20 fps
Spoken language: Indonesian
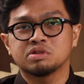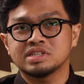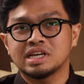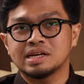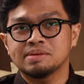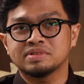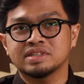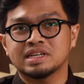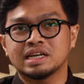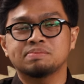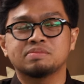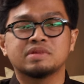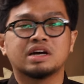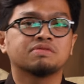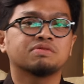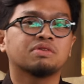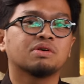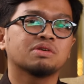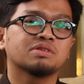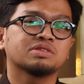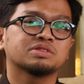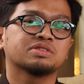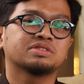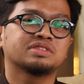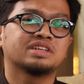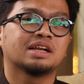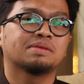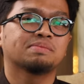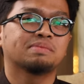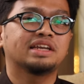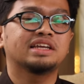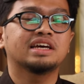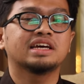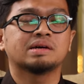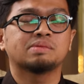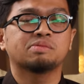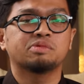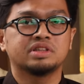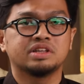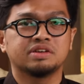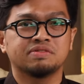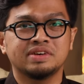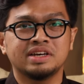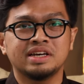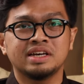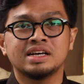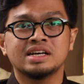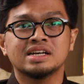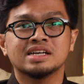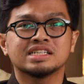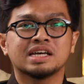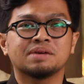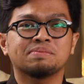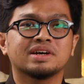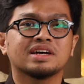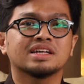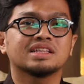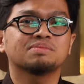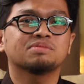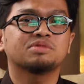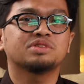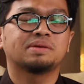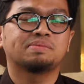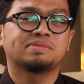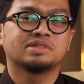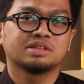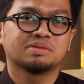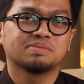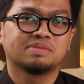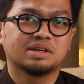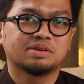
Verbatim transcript: untuk subscribe dan follow sosial media Nabu TV. Sampai ketemu di episode